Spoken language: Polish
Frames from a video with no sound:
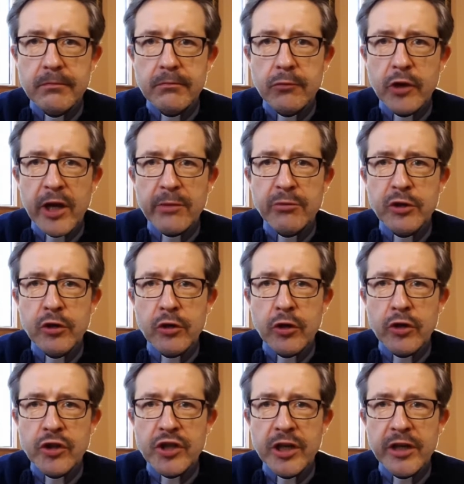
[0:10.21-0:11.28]
To jakby
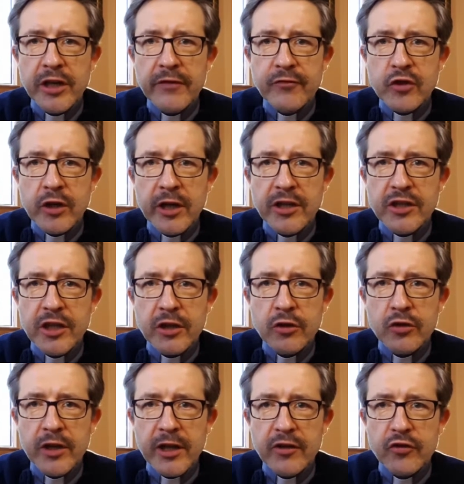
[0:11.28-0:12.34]
dokończenie wczorajszego
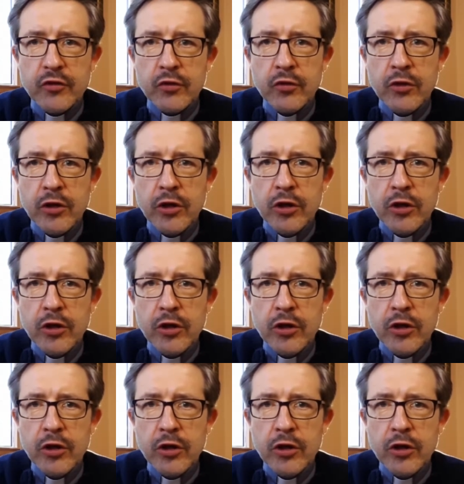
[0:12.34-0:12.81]
tekstu,